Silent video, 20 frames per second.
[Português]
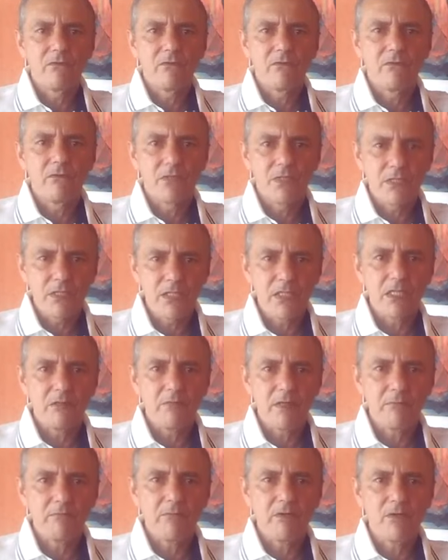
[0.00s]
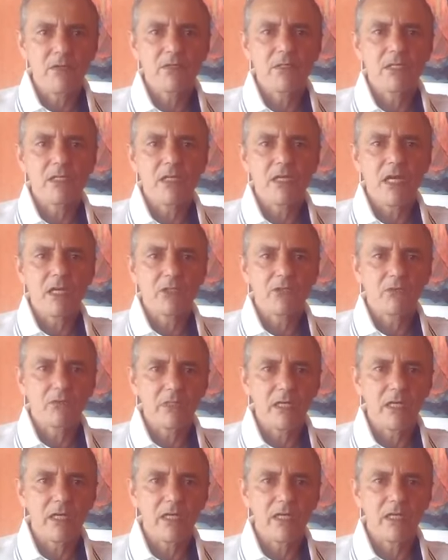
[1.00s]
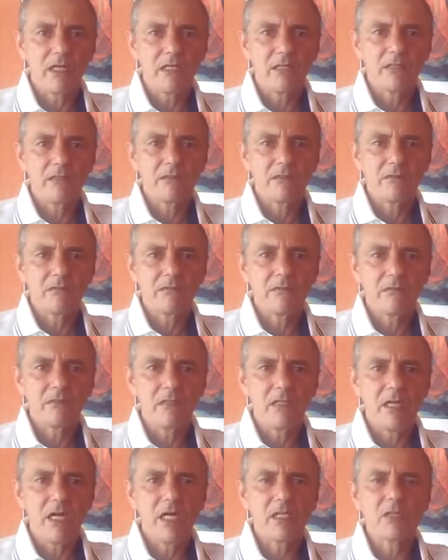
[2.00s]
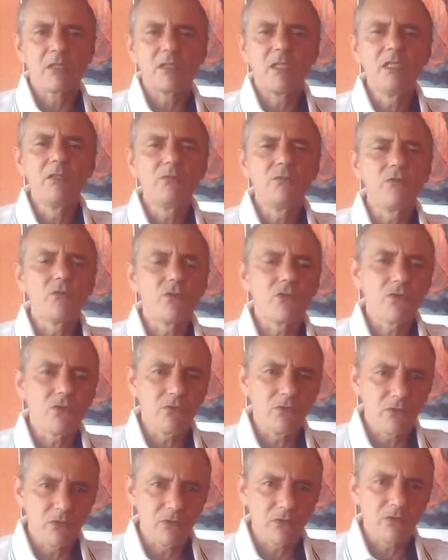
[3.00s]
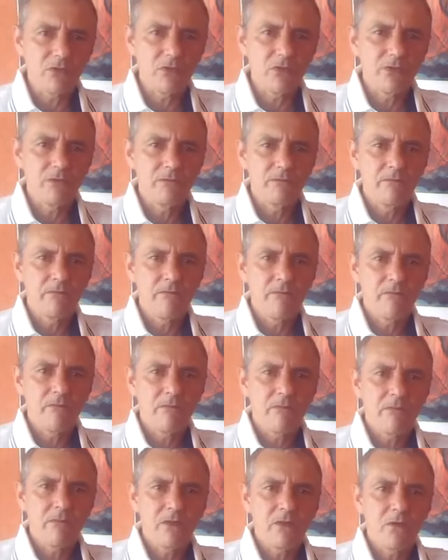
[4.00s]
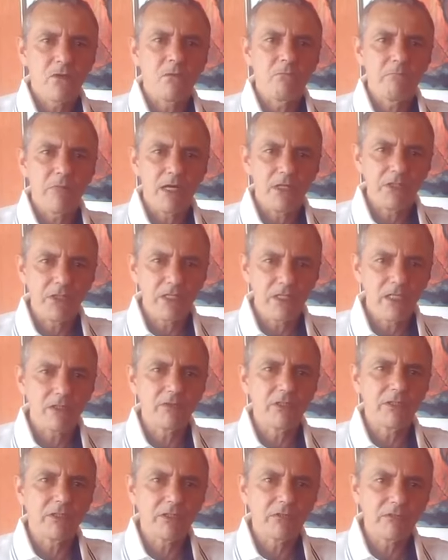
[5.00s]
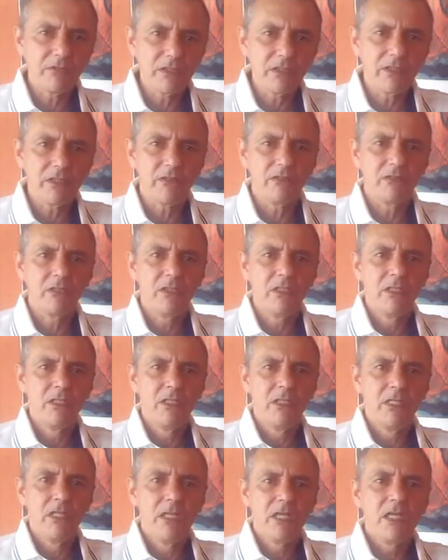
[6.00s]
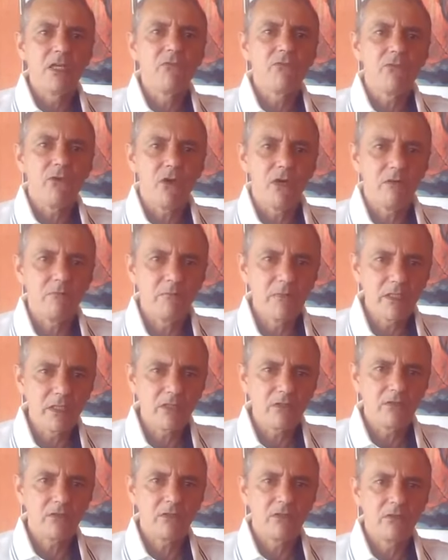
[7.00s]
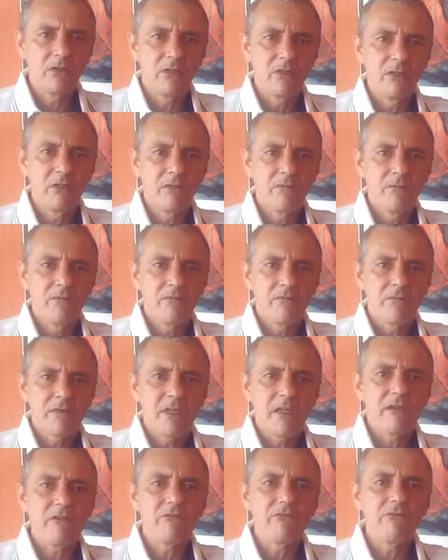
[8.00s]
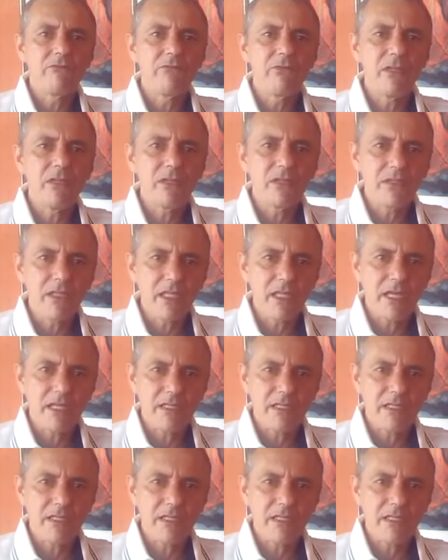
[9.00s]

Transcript: você também possa ajudar a tantos outros compartilhando este vídeo, informando. Evitem